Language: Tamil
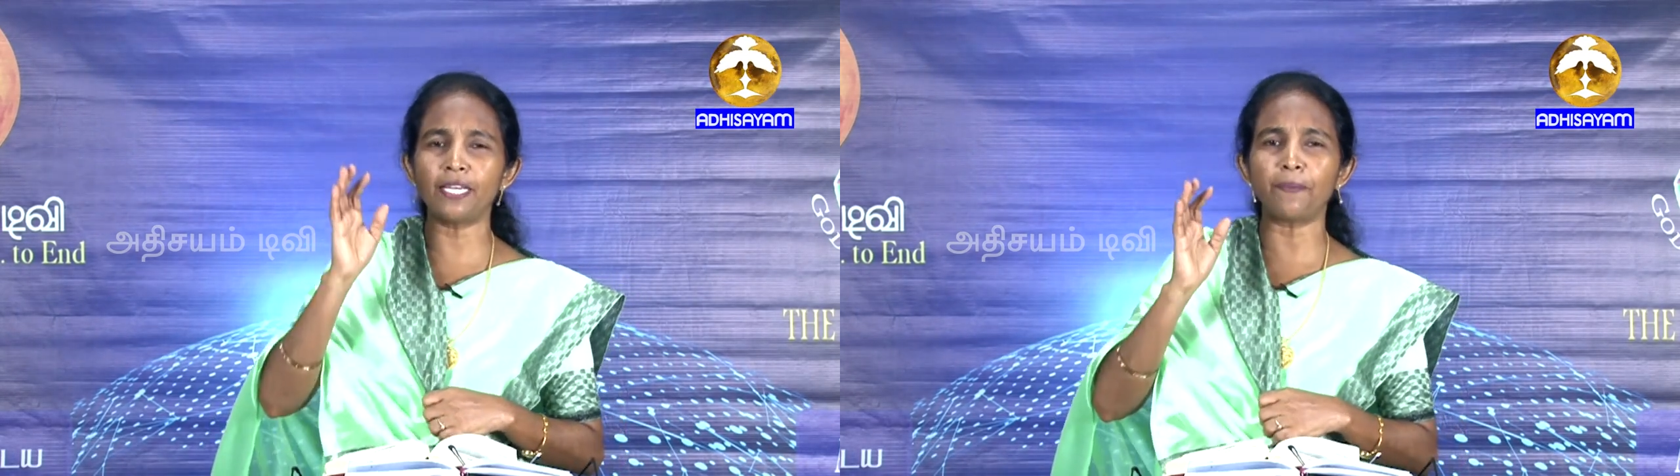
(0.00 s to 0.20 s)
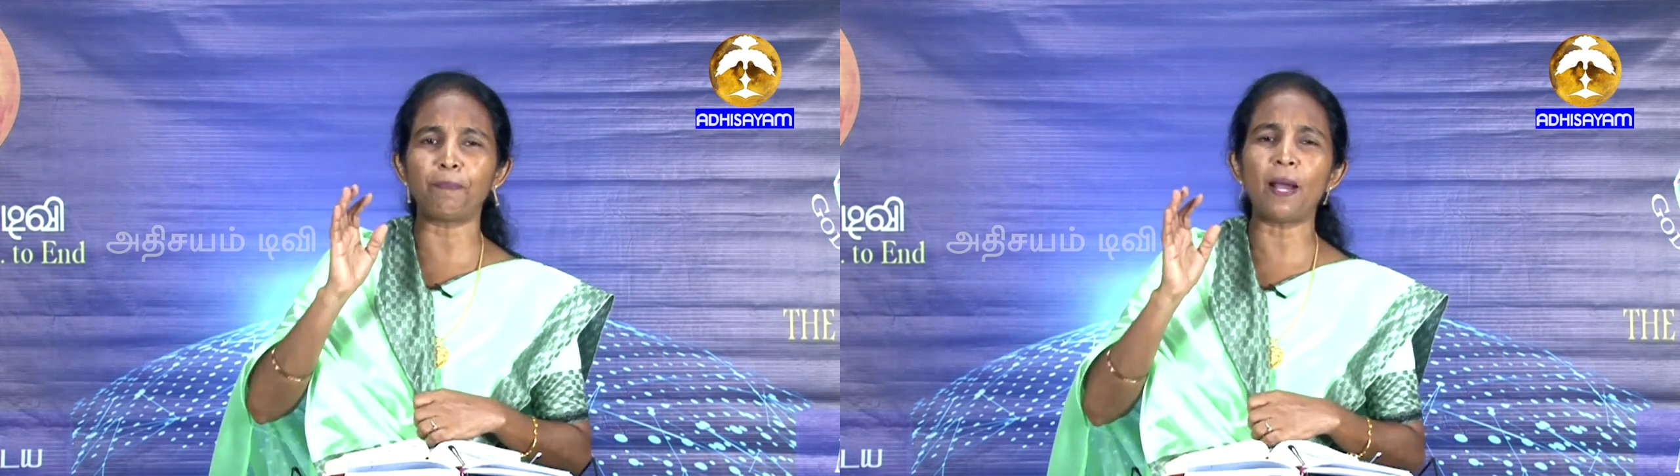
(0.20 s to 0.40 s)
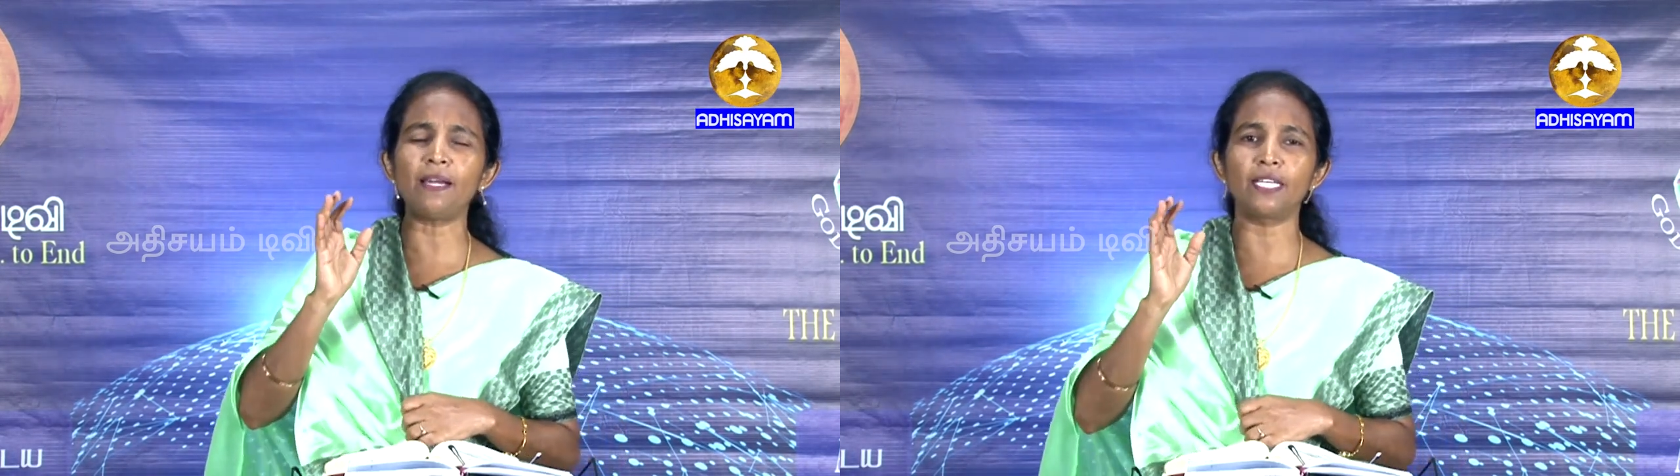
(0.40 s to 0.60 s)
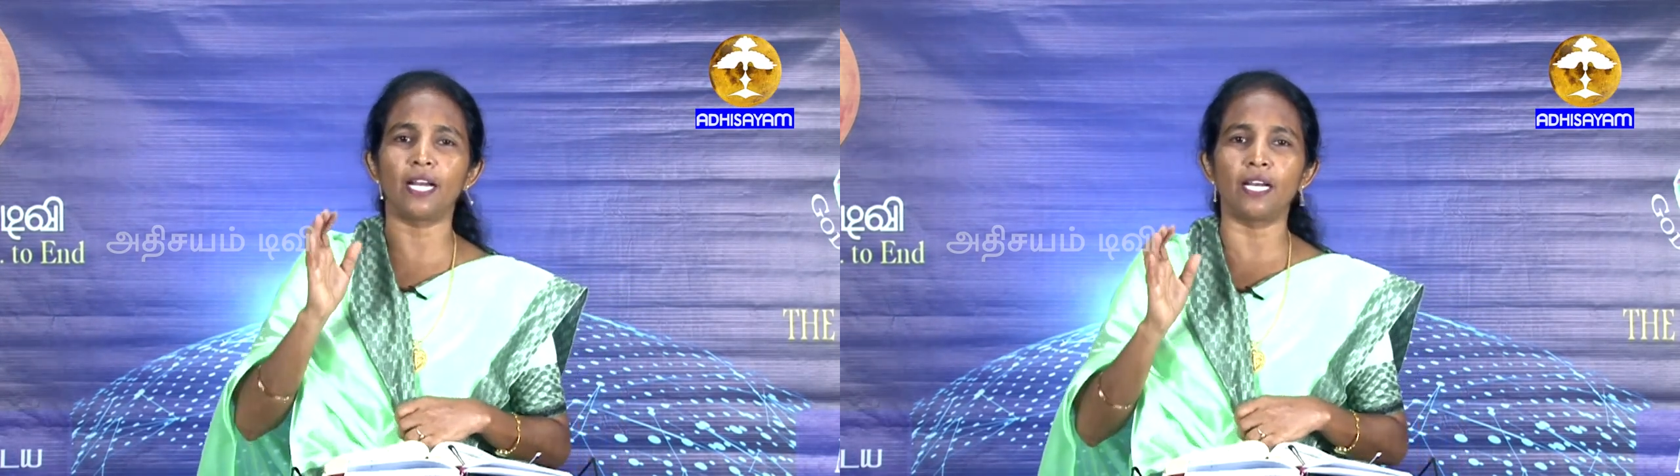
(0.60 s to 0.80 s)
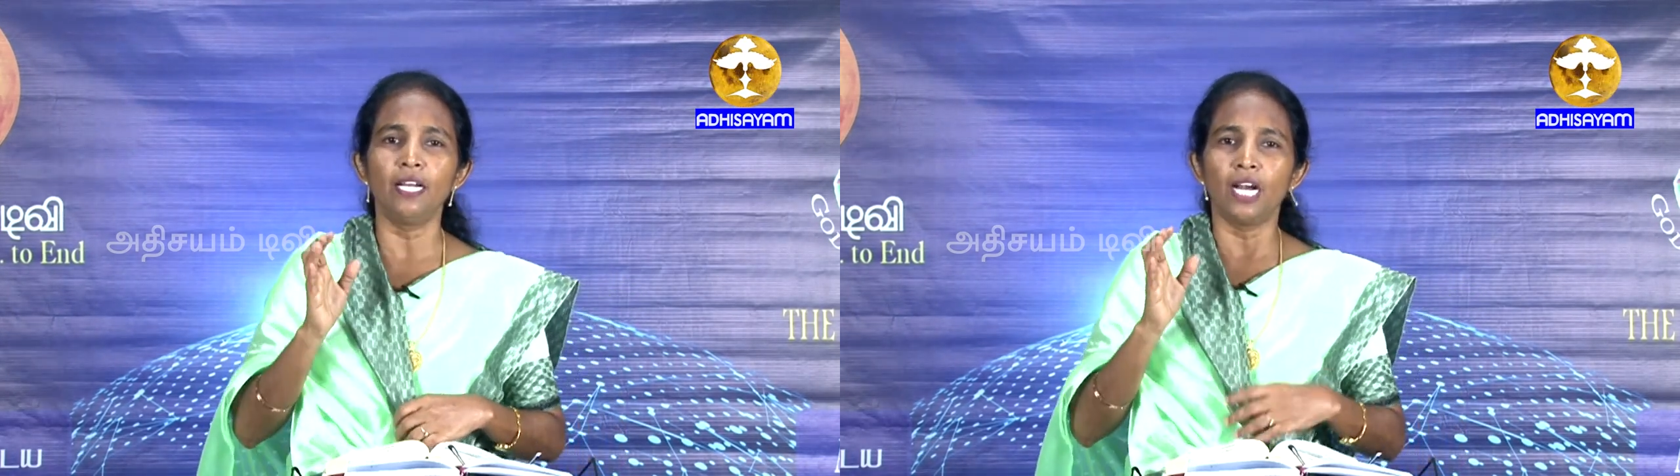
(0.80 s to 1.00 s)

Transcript: அன்னைக்கு பாருங்க